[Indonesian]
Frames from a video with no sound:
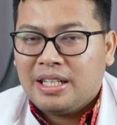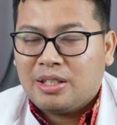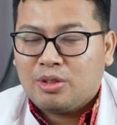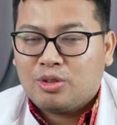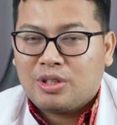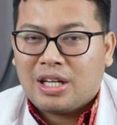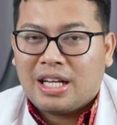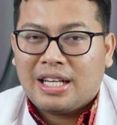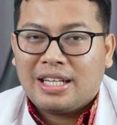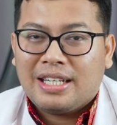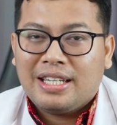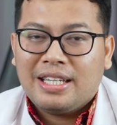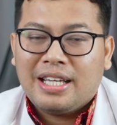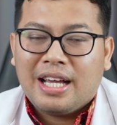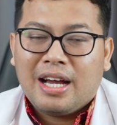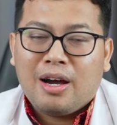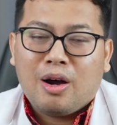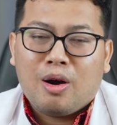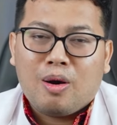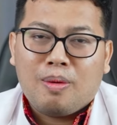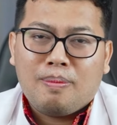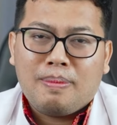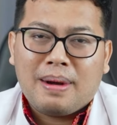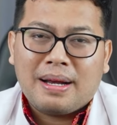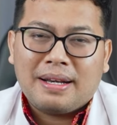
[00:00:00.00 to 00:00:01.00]
Itu tadi ya
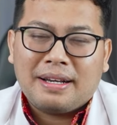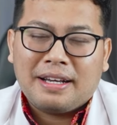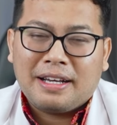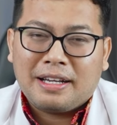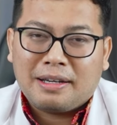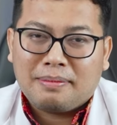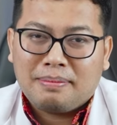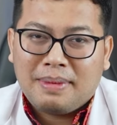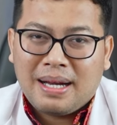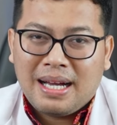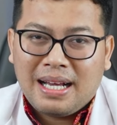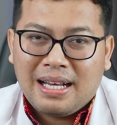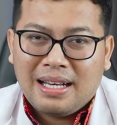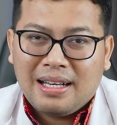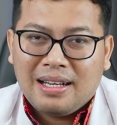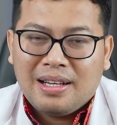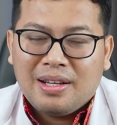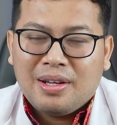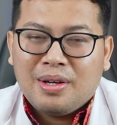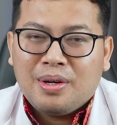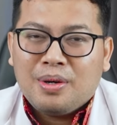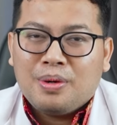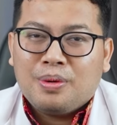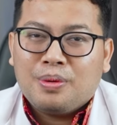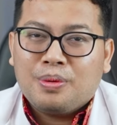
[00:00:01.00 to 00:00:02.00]
obat
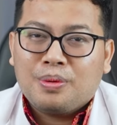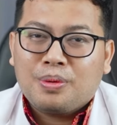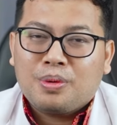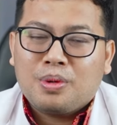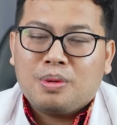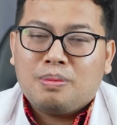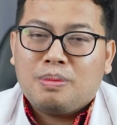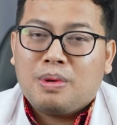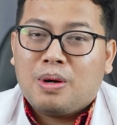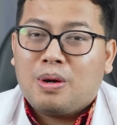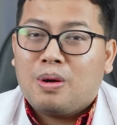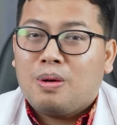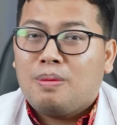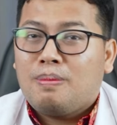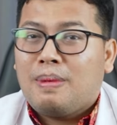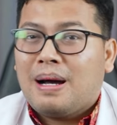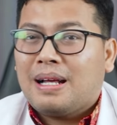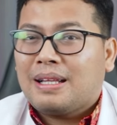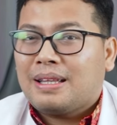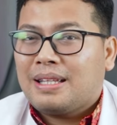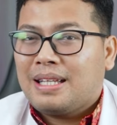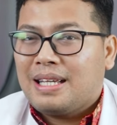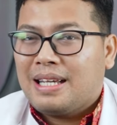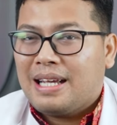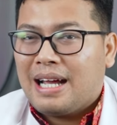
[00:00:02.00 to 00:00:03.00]
herbal untuk
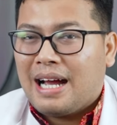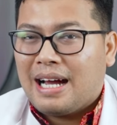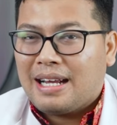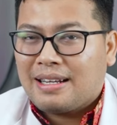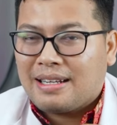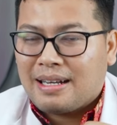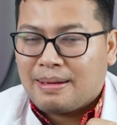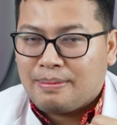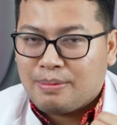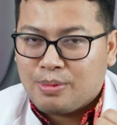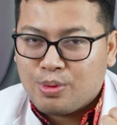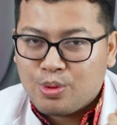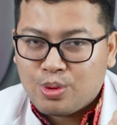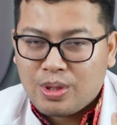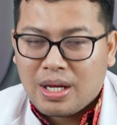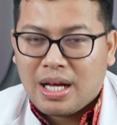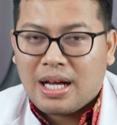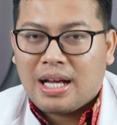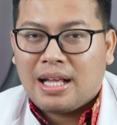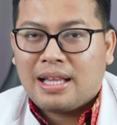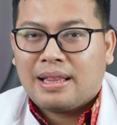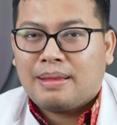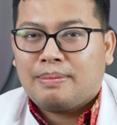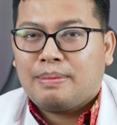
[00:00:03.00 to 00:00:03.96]
mengobati asam urat,